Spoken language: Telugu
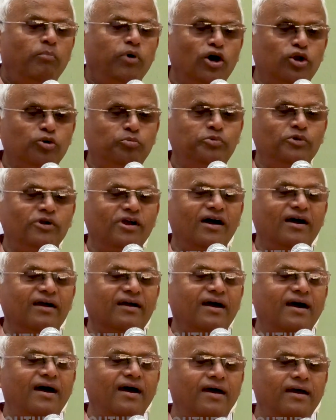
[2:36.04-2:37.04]

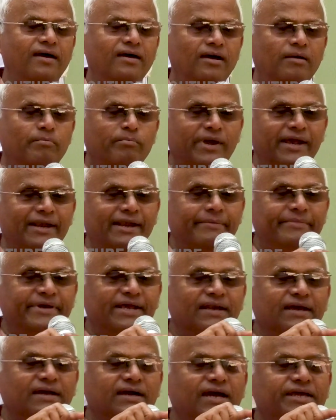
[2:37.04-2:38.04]
పరుపులాగా
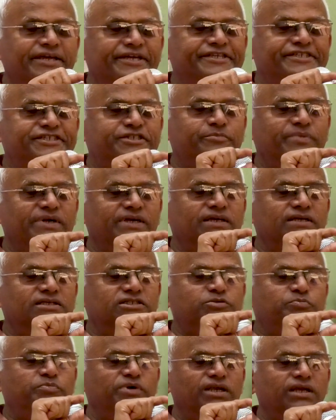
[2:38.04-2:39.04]
మెల్లమెల్లగా ఇంచ్ బై
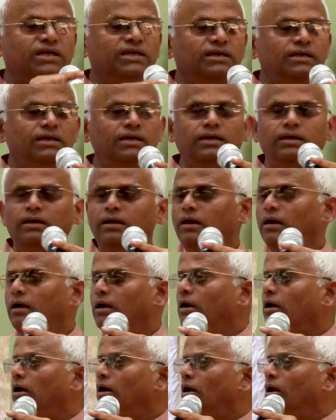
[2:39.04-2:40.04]
ఇంచ్ పెరిగి
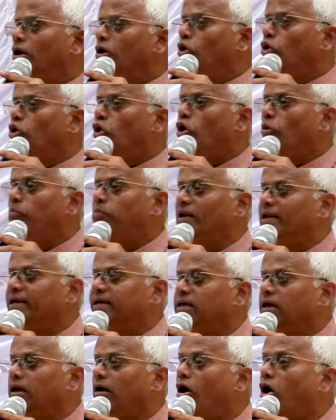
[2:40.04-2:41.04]

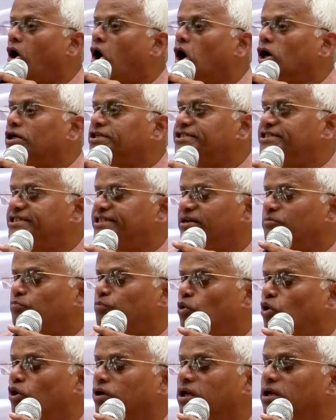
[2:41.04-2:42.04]
లోపలికి ఆక్సిజన్
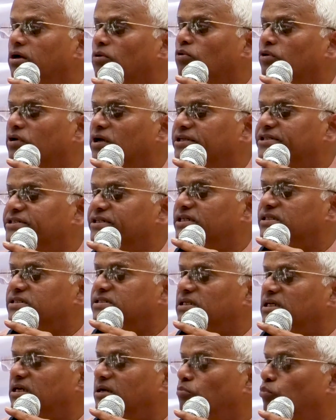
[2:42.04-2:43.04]
పోగనీయకుండా
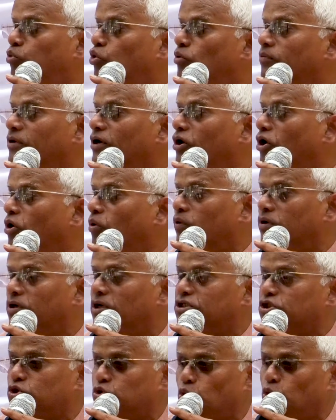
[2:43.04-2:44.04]
చేసి భూమిలో
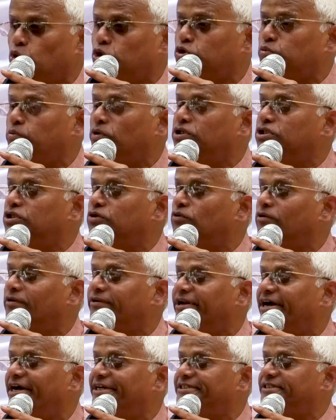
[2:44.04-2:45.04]
ఉన్న
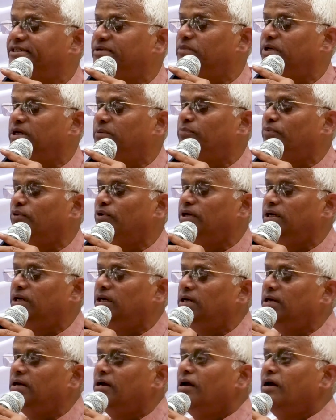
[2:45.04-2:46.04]
సూక్ష్మజీవులు
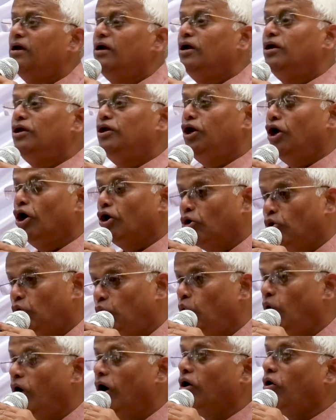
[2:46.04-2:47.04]
నాశనమైపోయి
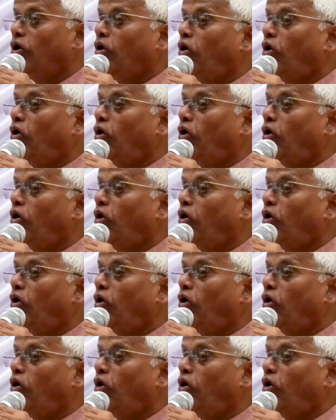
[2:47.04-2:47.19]
ఎక్కువ